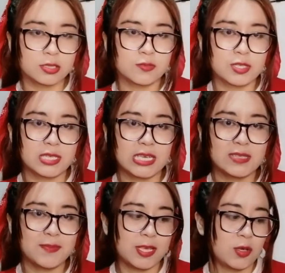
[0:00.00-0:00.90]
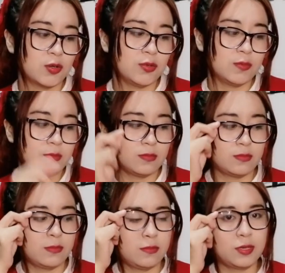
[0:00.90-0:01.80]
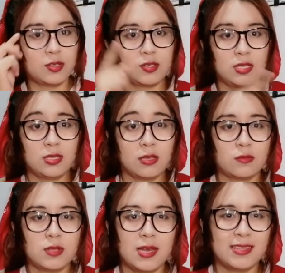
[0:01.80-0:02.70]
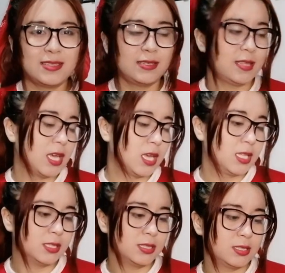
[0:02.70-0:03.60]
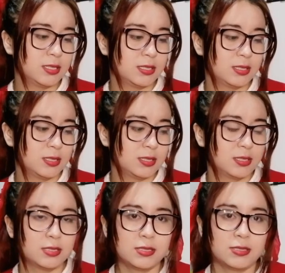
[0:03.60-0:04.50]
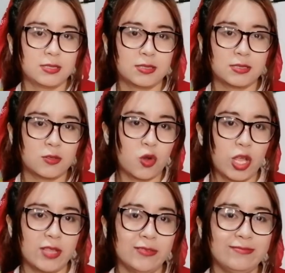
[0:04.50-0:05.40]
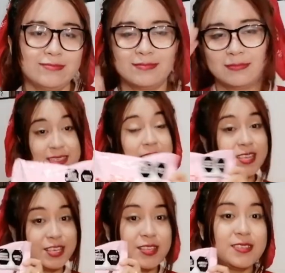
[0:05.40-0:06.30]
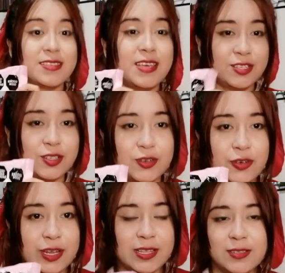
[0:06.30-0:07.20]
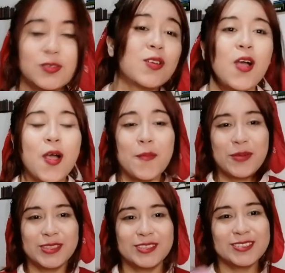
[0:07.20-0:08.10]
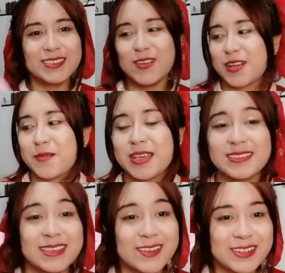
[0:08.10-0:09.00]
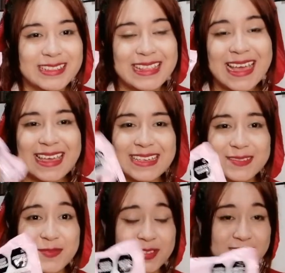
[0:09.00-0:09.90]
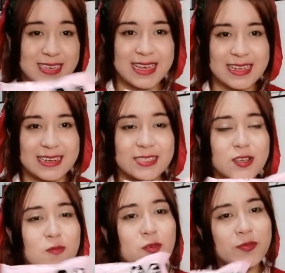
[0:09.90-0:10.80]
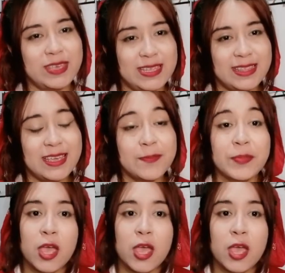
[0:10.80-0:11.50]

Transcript: como está en español, pero sí tiene algunas letritas en coreano. Y allí dice hecho en Corea del Sur. Bueno, entonces lo que voy a hacer ahorita es mostrarles cómo viene,